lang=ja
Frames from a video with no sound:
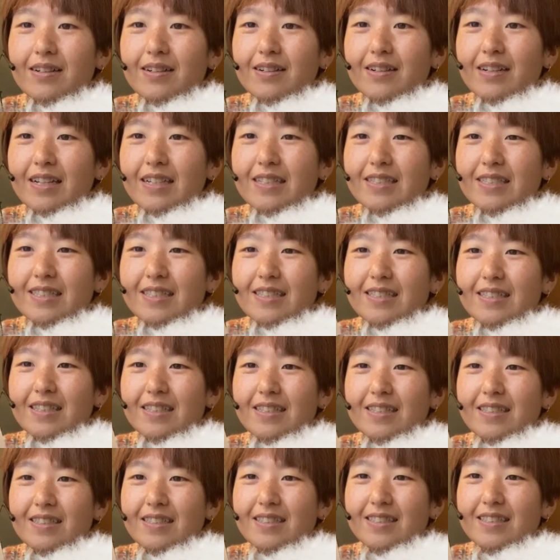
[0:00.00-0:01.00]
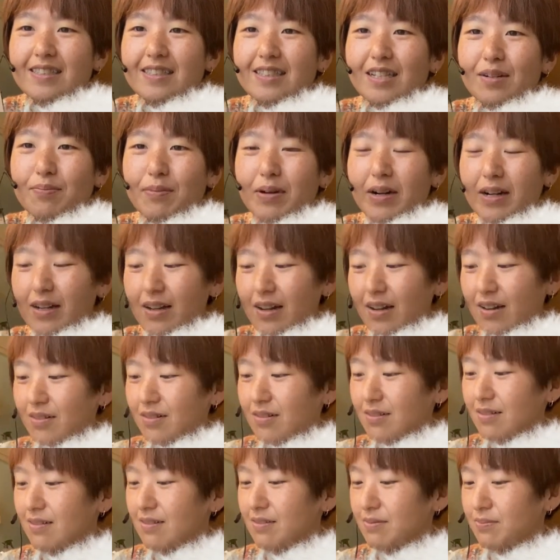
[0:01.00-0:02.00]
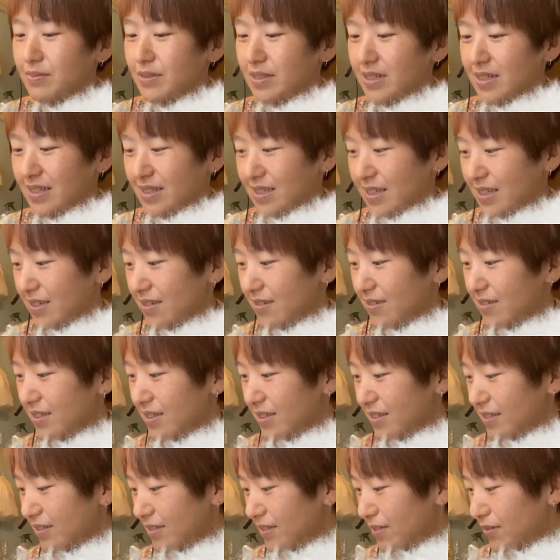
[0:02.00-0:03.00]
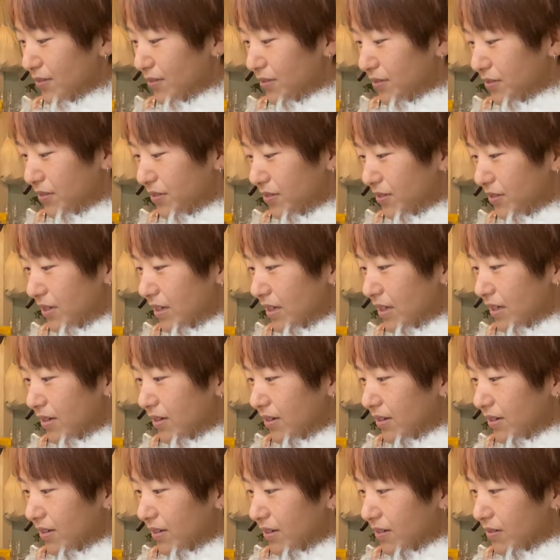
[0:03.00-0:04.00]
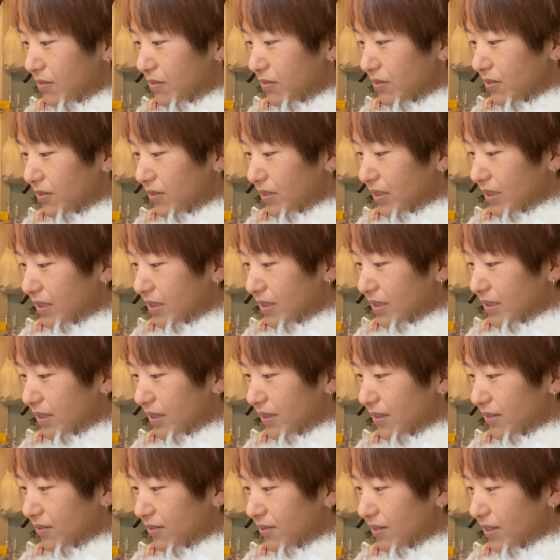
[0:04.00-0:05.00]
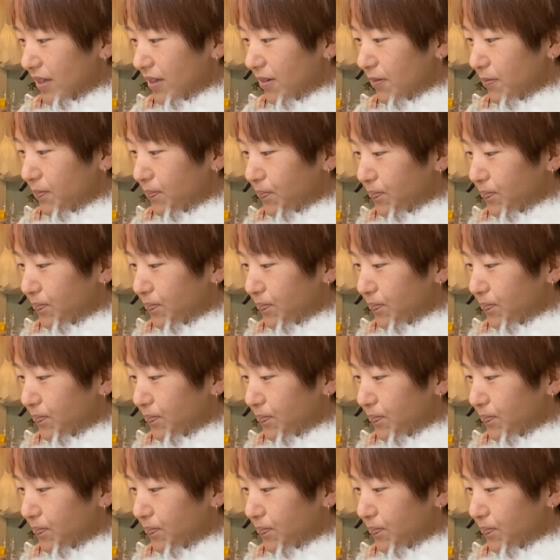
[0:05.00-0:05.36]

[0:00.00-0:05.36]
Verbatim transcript: レジンで作ったマーカーをプレゼントするということでしたので